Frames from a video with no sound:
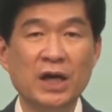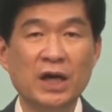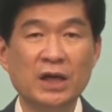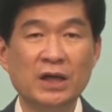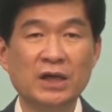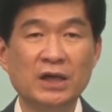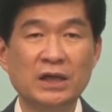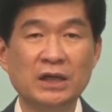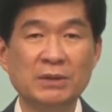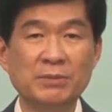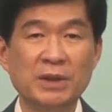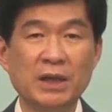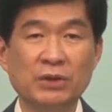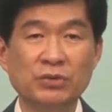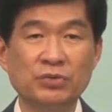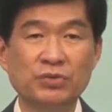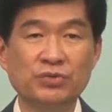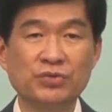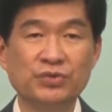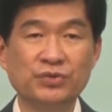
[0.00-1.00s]
하나님이
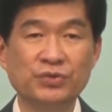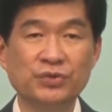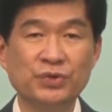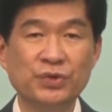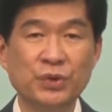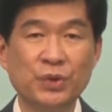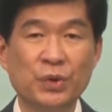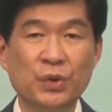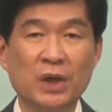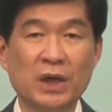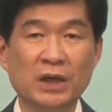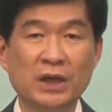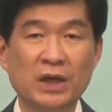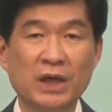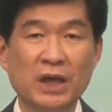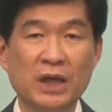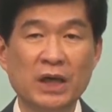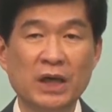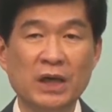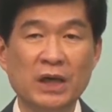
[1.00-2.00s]
아주
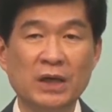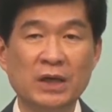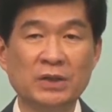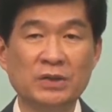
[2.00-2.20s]
중요하게